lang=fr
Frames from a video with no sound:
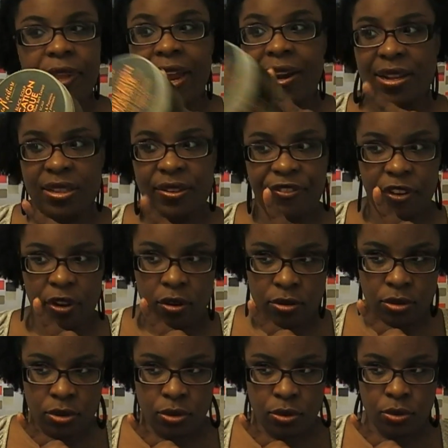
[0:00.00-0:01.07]
À la
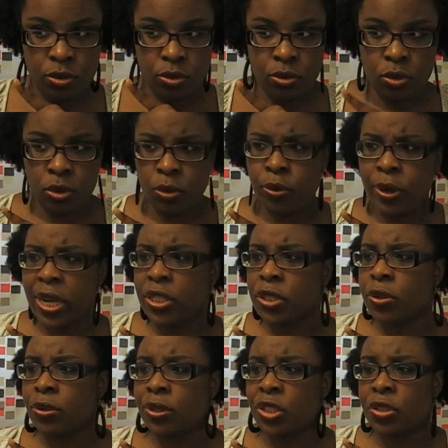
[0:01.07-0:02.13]
différence du Cowash
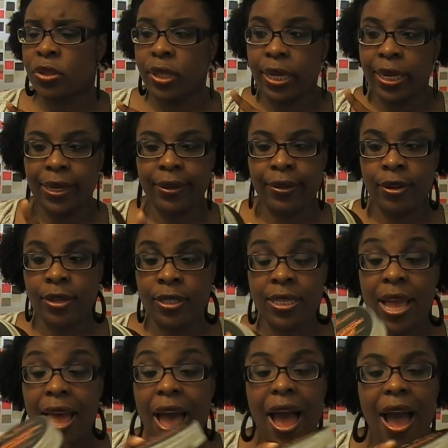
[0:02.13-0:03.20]
Conditioning Cleaners,
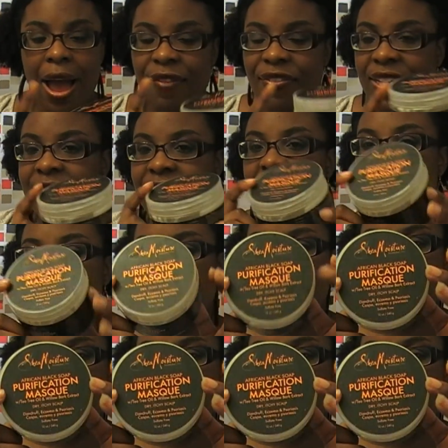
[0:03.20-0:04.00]
avec ça j'ai